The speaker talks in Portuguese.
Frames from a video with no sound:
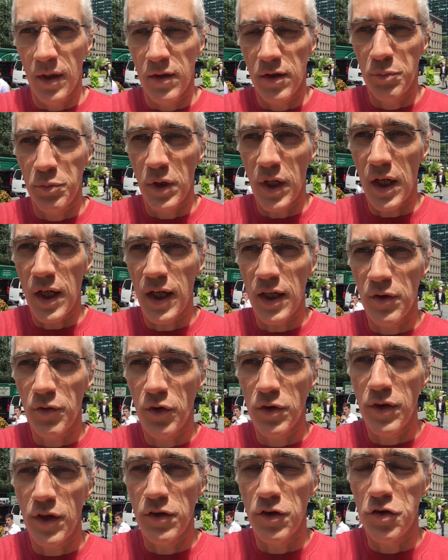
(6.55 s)
Se por acaso
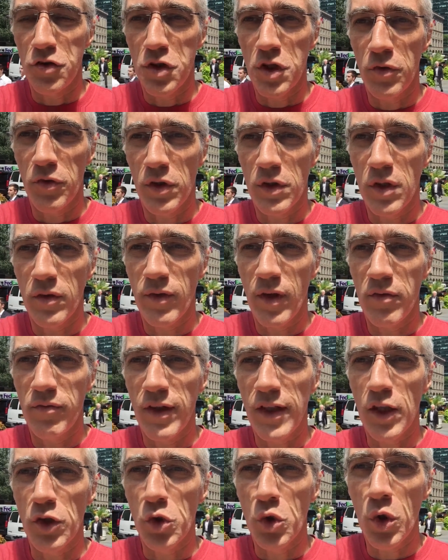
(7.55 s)
você assistiu, você vai
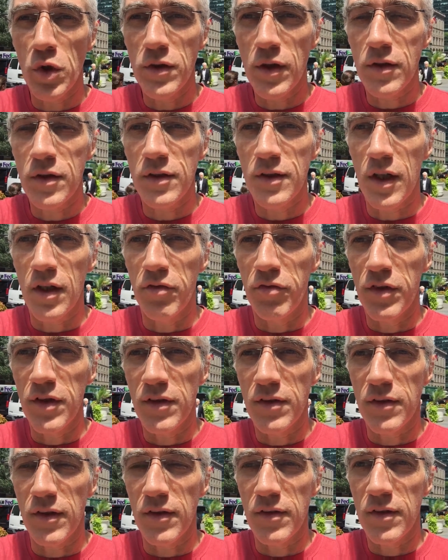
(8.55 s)
ver que todas as
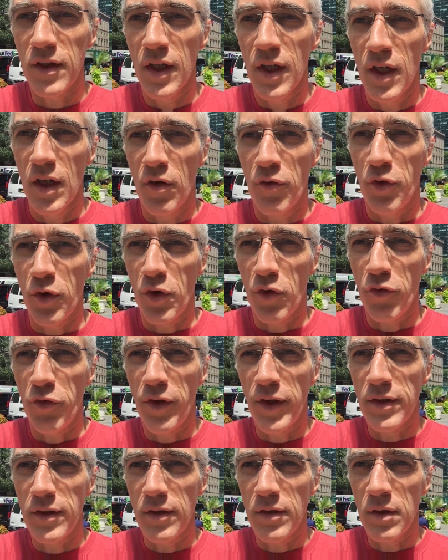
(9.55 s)
entrevistas foram
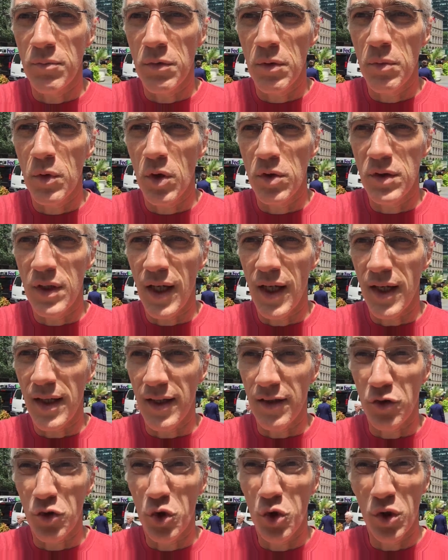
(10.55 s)
feitas em bibliotecas,